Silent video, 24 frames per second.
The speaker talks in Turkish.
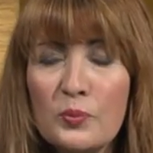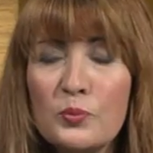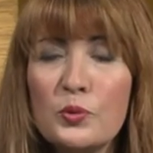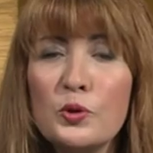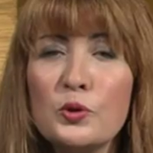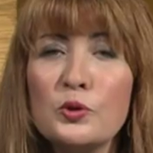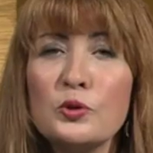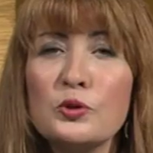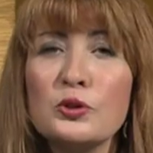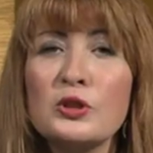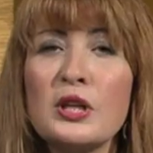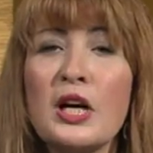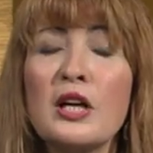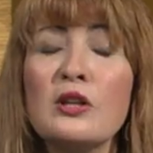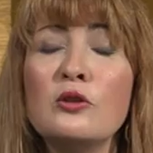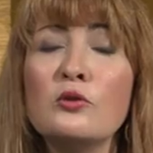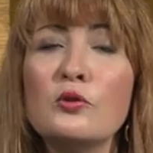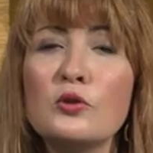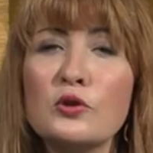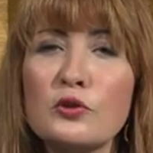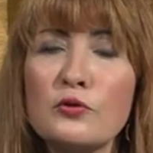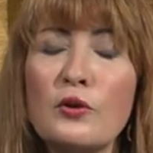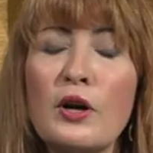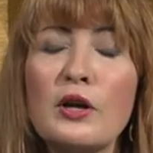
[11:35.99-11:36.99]
Bu
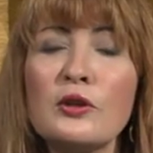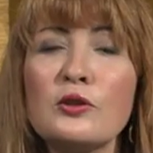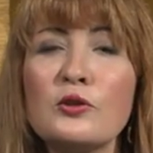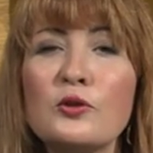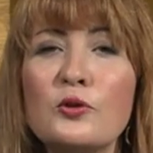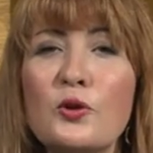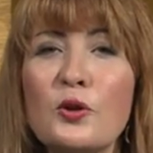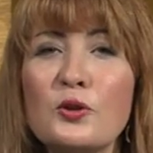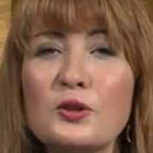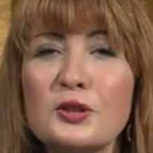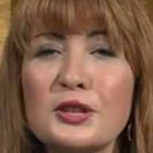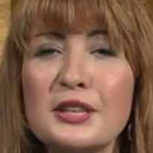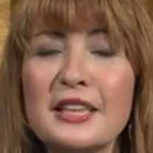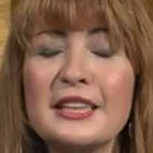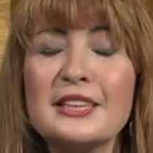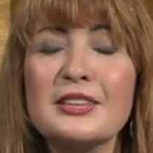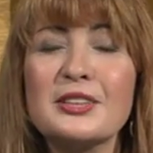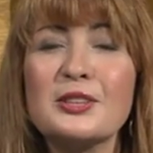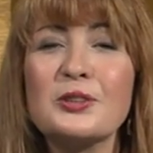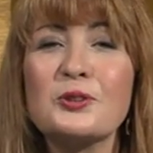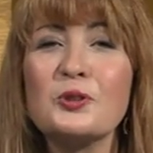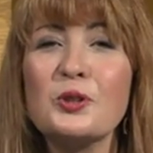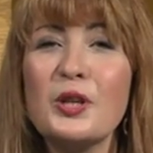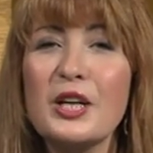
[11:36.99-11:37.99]
yüzden lütfen
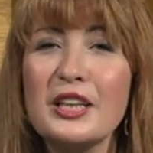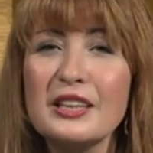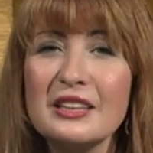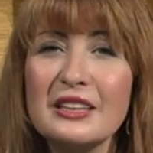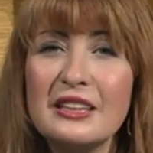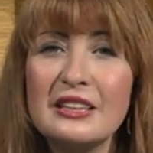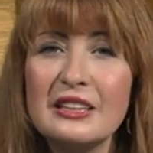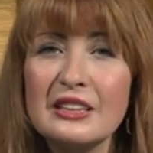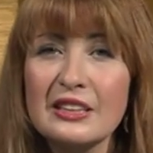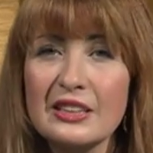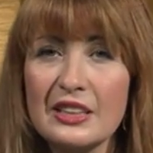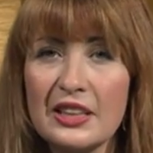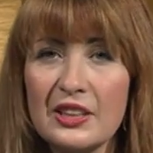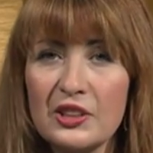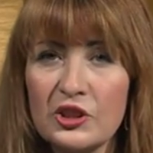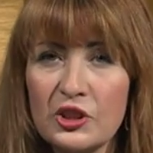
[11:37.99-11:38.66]
gözlerinizi kulaklarınızı